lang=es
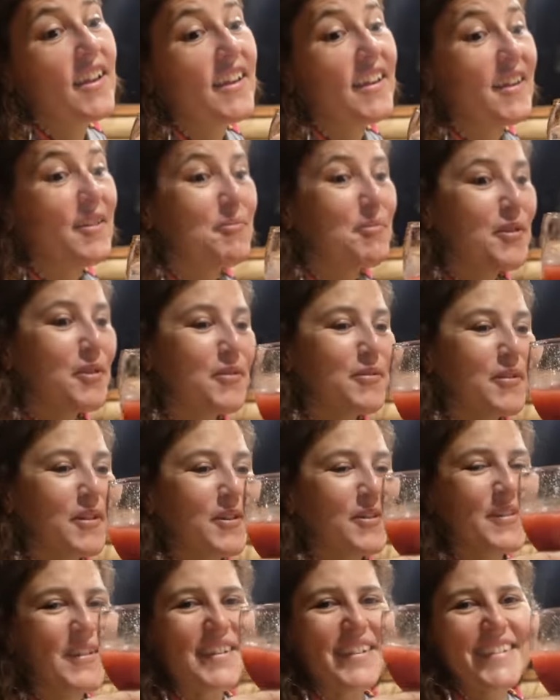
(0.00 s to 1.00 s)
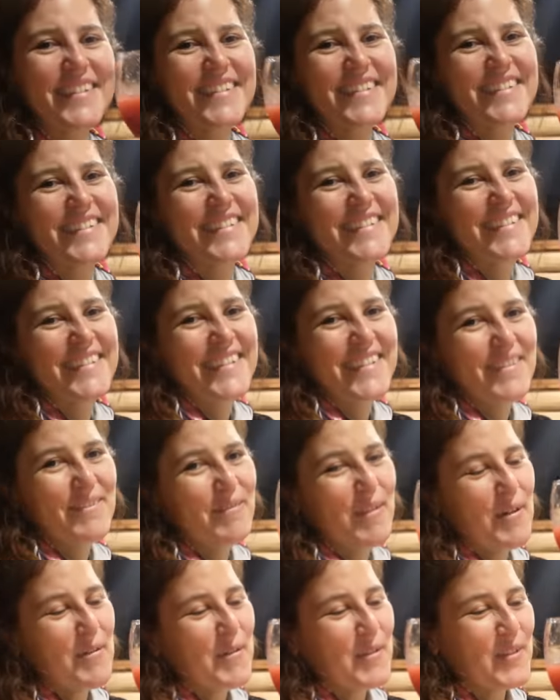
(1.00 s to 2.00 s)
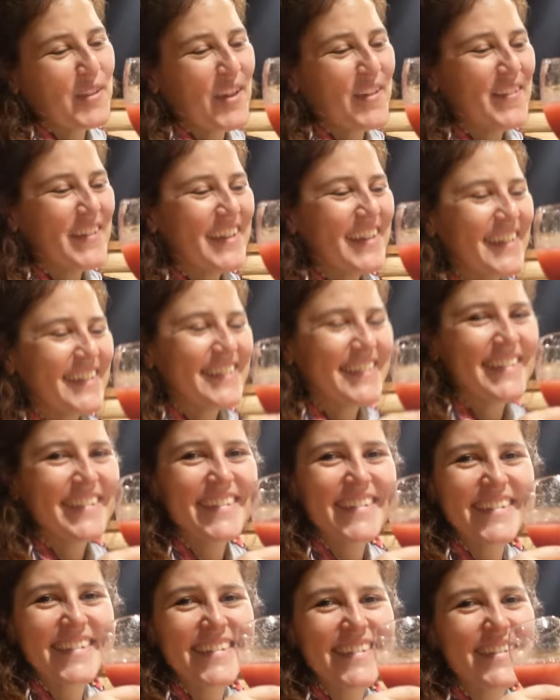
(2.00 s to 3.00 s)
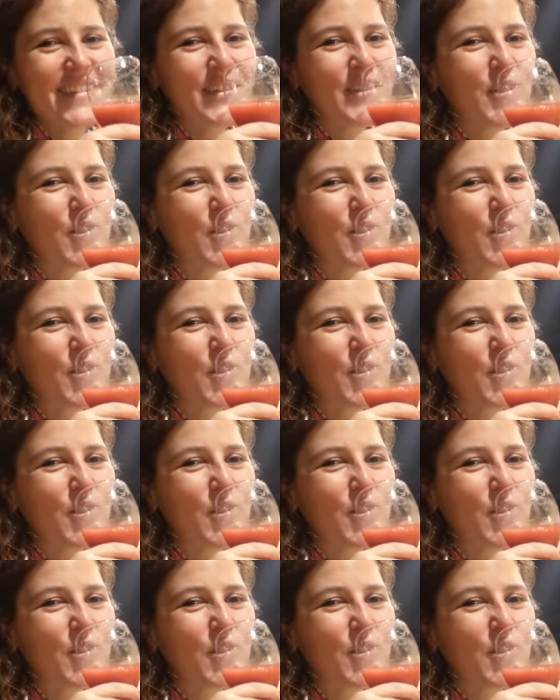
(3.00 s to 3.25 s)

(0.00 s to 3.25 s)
¿Cómo continuará esto, eh? Vamos a ver.